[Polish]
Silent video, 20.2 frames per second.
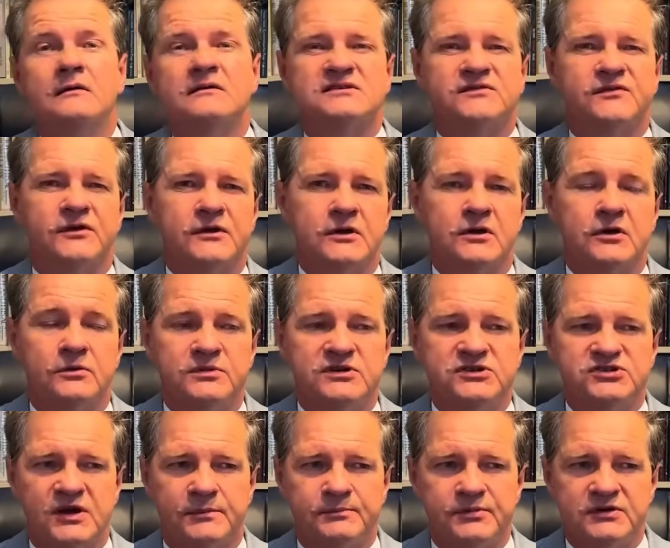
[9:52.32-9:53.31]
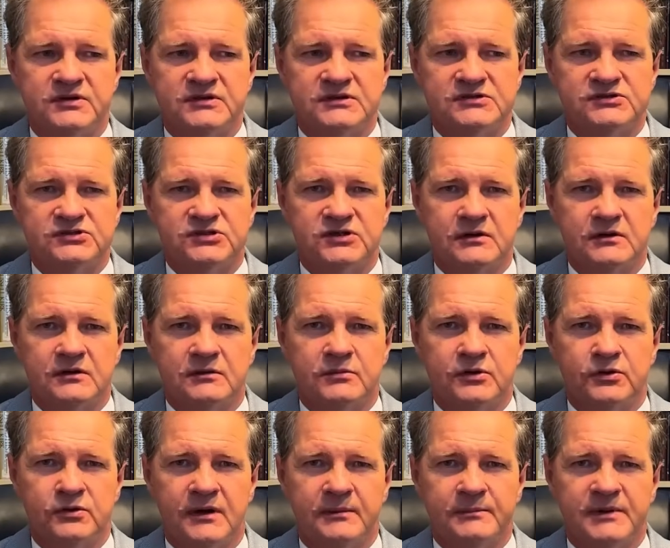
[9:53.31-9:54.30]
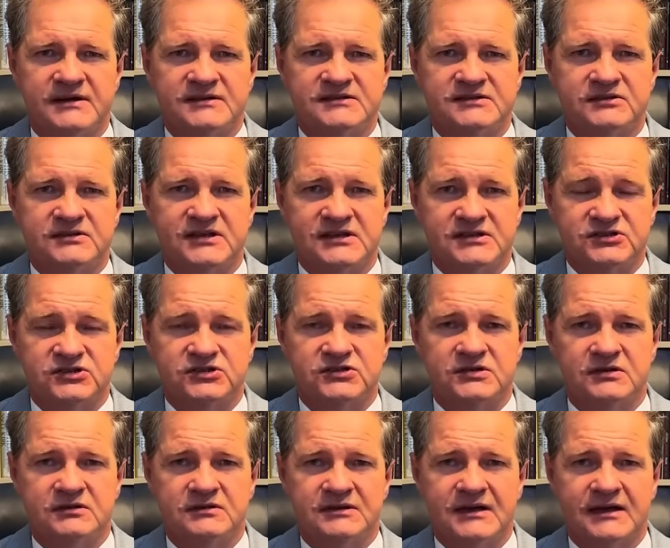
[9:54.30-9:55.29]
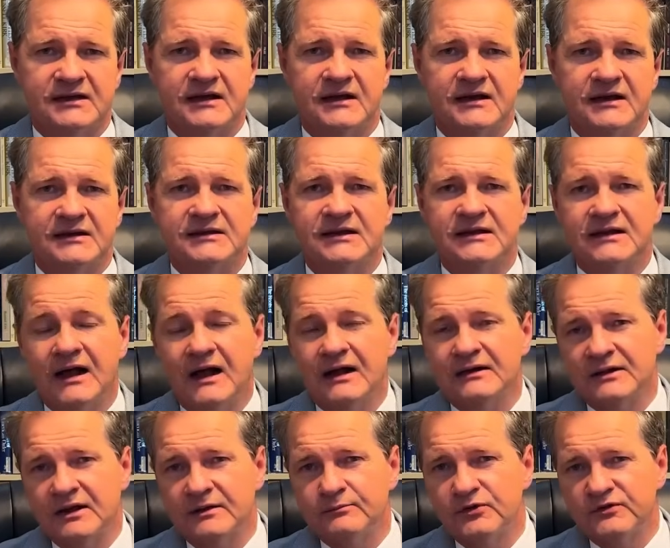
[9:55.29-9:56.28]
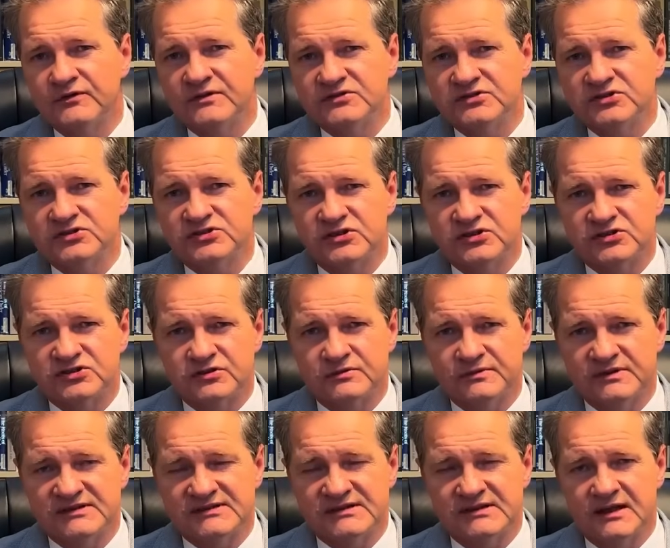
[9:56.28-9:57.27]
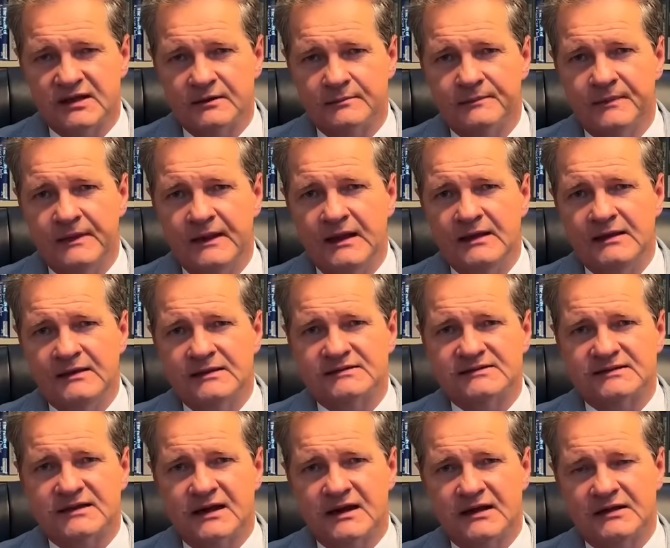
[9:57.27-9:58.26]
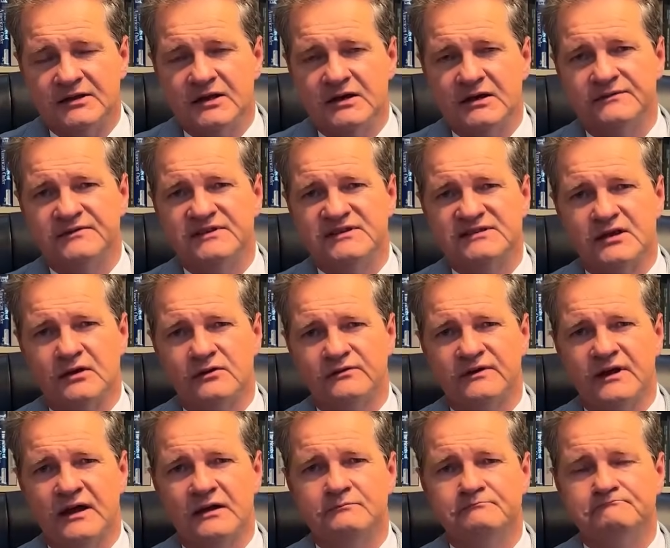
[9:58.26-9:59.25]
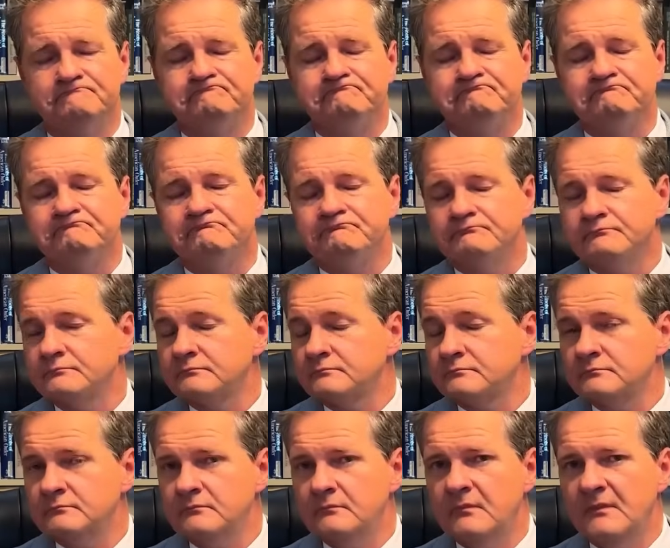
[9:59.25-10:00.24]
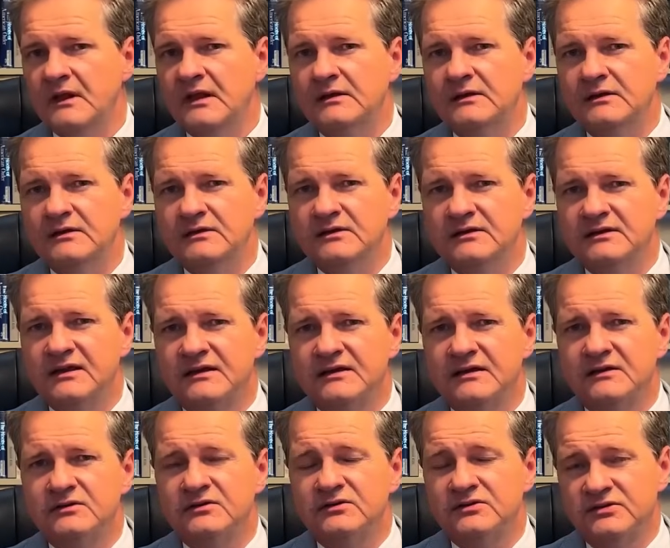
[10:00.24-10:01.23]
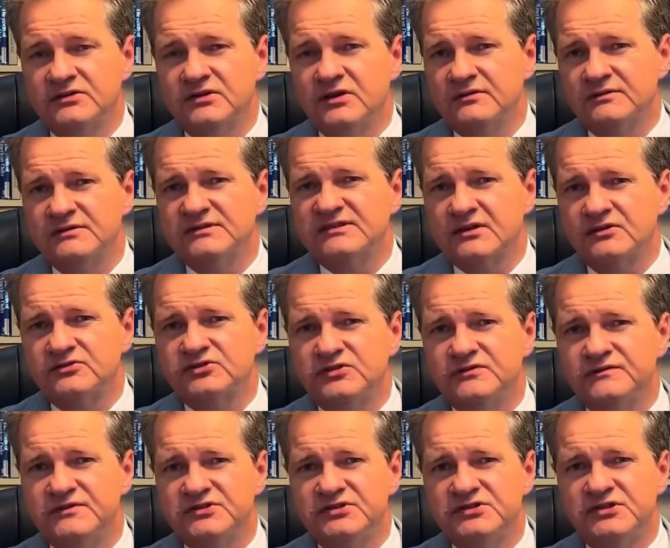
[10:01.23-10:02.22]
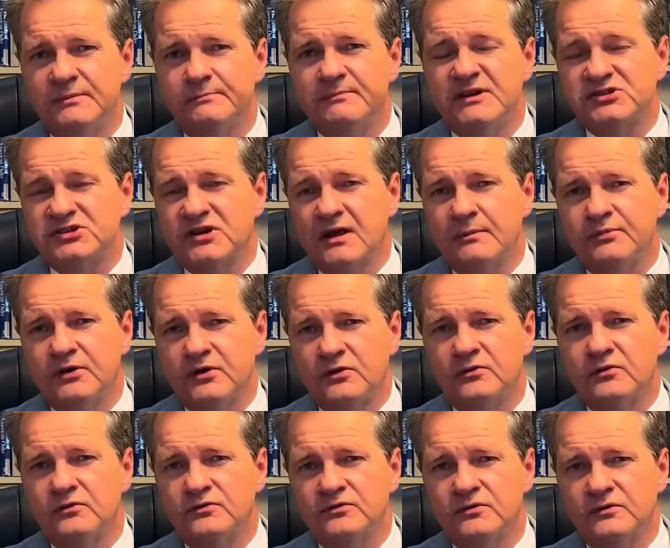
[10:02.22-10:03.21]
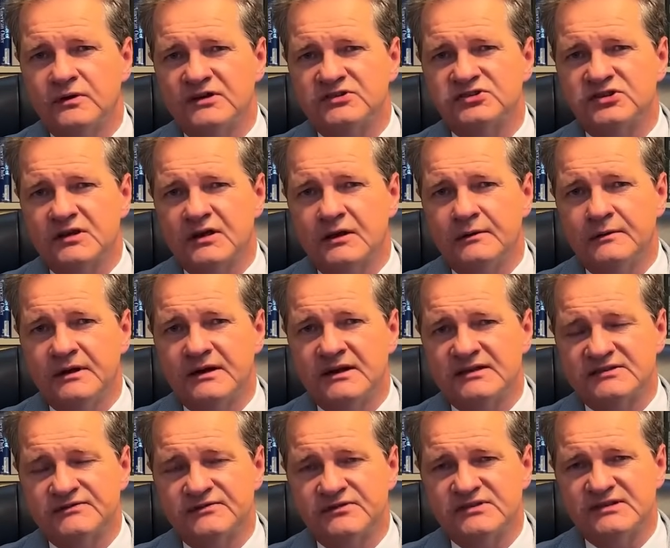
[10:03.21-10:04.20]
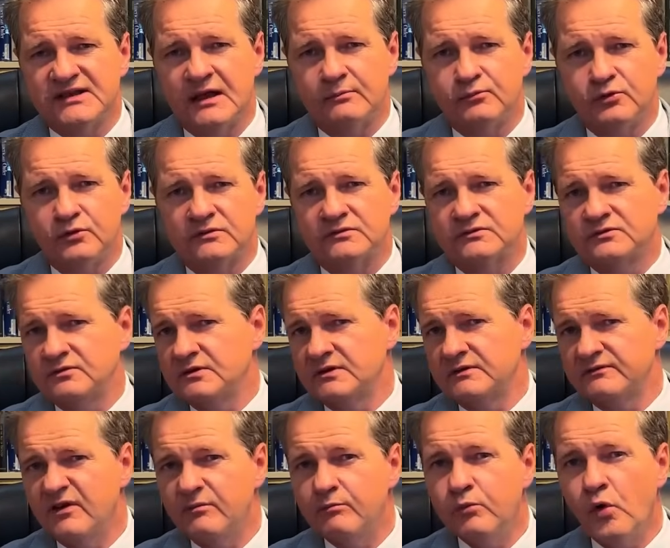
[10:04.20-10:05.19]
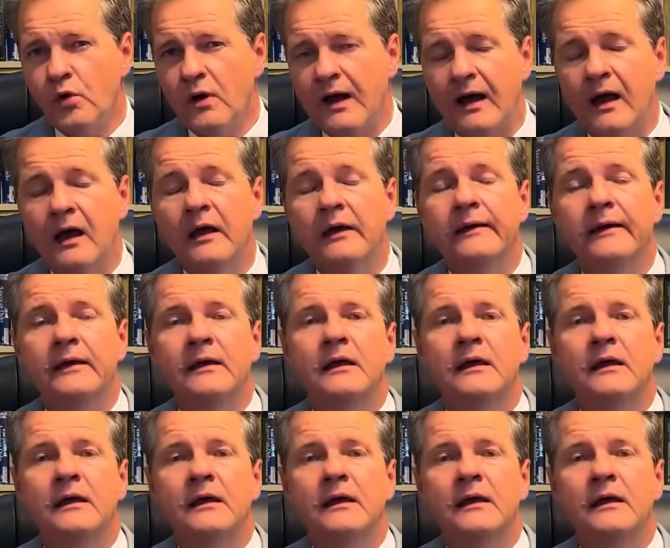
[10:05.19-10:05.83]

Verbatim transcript: swojego oblicza politycznego była bardzo też e, taka radykalna, mówiąc dzisiejszym językiem, skrajnie lewicowa. I to, I to, jest oczywiście beczka prochu, która czekała na swój zapłon, który wybucha